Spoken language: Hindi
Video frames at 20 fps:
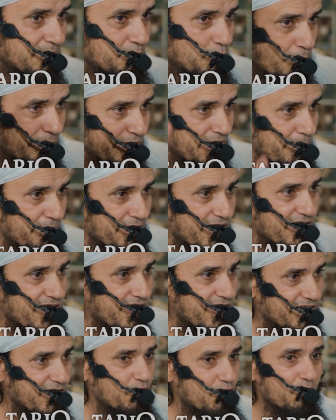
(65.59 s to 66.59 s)
मुंह पे कपड़ा
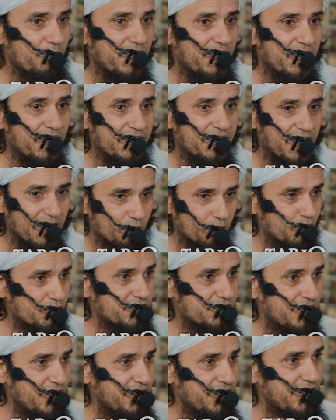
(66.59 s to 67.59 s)
डाल के घूमेगा यार
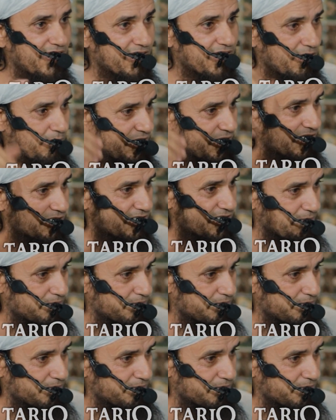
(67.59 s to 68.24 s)
कुछ दिन ये खबर